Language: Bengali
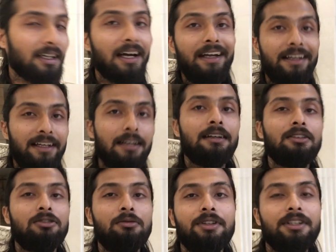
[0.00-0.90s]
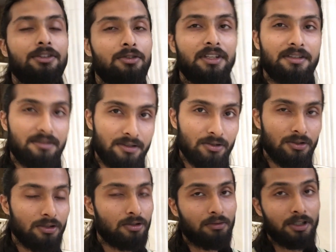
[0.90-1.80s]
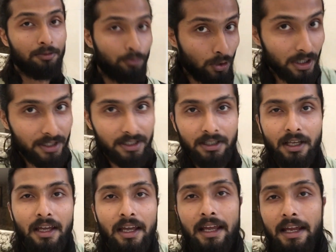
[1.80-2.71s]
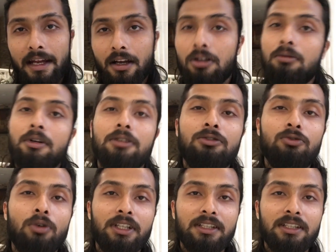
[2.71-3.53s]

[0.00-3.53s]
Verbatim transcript: আর এখানকার তোমাদের একটু হিস্ট্রি যদি তোমাদের বলে দিই এটা তোমার দু